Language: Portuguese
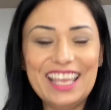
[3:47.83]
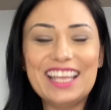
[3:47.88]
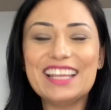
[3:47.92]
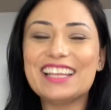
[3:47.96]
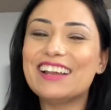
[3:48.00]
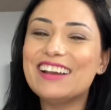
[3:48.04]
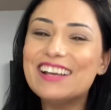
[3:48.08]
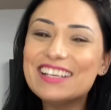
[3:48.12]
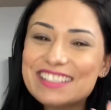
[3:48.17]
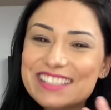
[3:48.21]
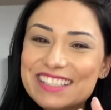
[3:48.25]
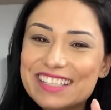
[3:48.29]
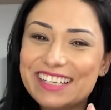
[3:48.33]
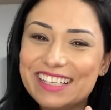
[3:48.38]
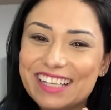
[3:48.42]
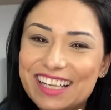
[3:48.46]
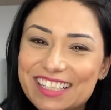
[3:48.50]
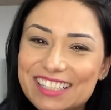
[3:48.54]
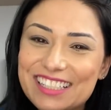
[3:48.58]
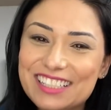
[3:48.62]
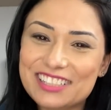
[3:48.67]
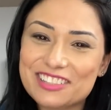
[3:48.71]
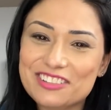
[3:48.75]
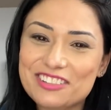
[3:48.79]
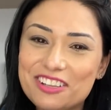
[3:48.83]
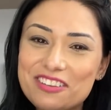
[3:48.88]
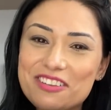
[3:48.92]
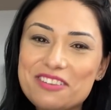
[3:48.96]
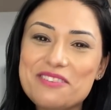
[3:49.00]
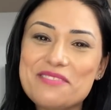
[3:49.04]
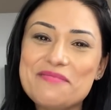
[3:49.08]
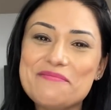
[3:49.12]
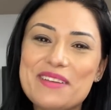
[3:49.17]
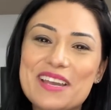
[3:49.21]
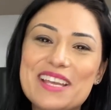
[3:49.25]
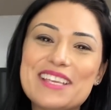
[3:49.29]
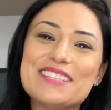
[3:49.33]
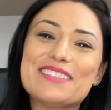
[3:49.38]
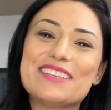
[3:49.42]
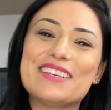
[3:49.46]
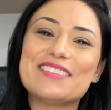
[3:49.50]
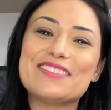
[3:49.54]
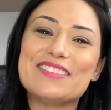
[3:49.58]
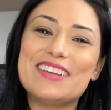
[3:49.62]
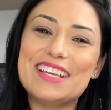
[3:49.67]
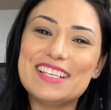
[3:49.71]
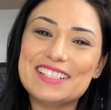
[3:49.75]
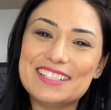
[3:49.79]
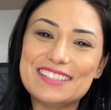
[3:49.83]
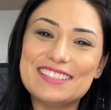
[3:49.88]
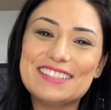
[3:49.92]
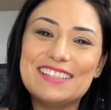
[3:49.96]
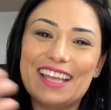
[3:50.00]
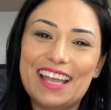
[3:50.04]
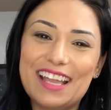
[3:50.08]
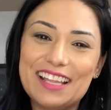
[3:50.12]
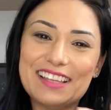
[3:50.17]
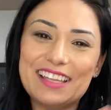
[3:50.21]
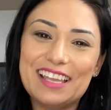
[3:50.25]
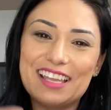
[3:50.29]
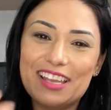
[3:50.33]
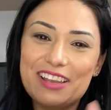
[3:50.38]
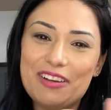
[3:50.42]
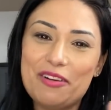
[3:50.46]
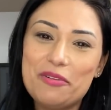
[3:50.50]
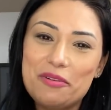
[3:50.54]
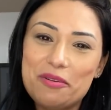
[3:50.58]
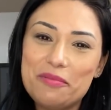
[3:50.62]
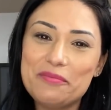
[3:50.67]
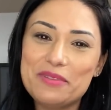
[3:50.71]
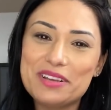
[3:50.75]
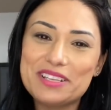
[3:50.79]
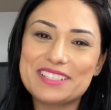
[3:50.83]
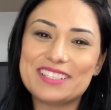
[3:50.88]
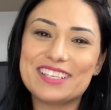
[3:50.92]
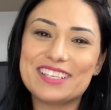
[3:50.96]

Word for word: Então, assim, né, gente? Todo começo, às vezes, né, tem algumas